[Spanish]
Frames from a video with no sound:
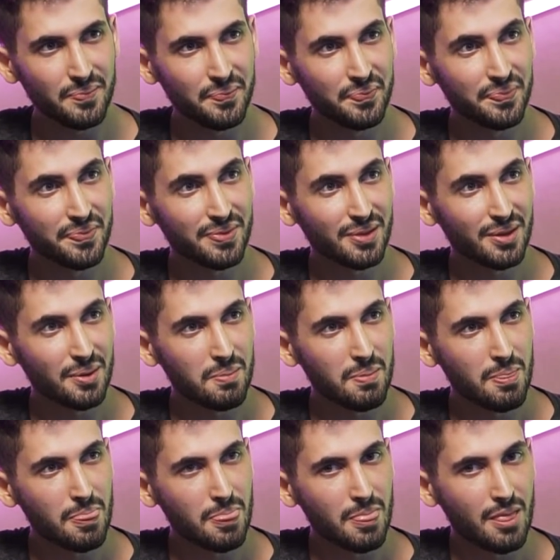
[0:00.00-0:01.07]
¿Cuántos años tenías
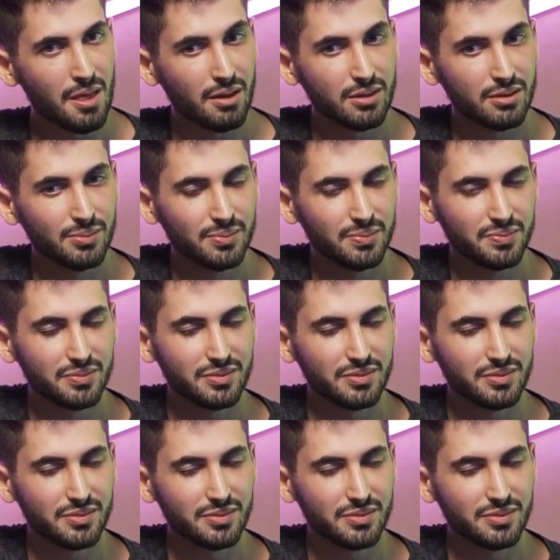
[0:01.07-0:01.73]
cuando tuviste la novia?